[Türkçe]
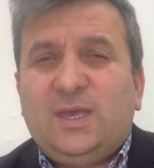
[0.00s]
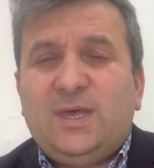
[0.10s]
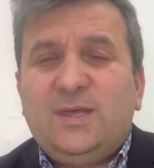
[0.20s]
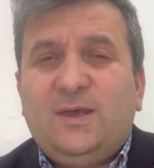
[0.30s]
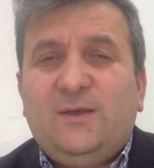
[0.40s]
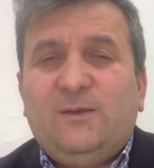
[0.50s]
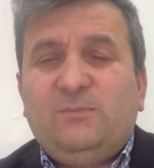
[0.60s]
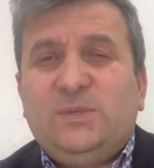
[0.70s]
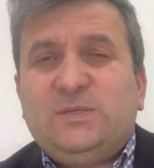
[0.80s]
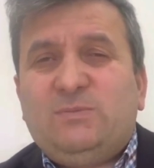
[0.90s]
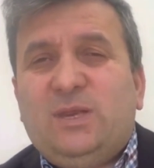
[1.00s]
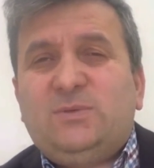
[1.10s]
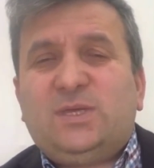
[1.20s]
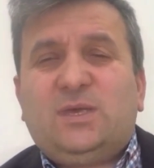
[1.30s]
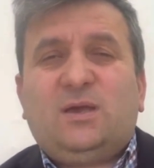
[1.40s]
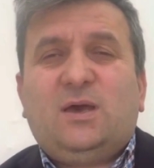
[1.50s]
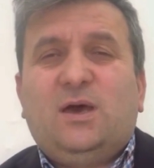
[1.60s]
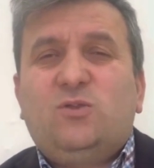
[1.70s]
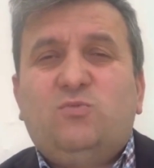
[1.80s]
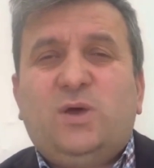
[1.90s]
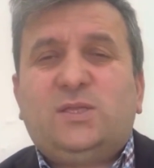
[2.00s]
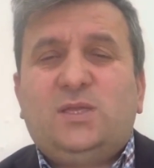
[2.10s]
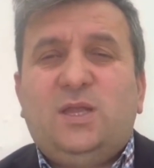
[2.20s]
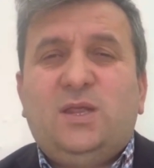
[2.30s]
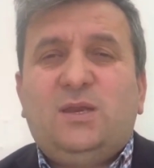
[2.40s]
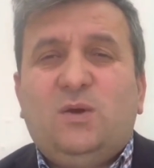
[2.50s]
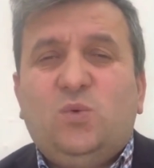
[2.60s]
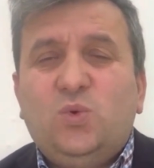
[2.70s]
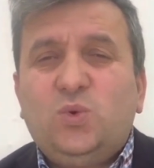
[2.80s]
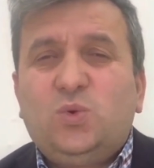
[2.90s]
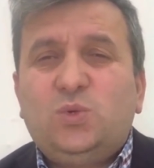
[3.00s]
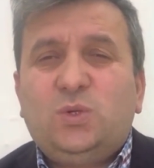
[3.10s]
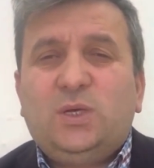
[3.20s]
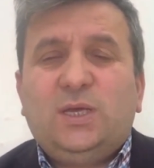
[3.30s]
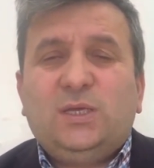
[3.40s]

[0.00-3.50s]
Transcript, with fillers: Yani bizim elimizdeki kanun maddelerine uygun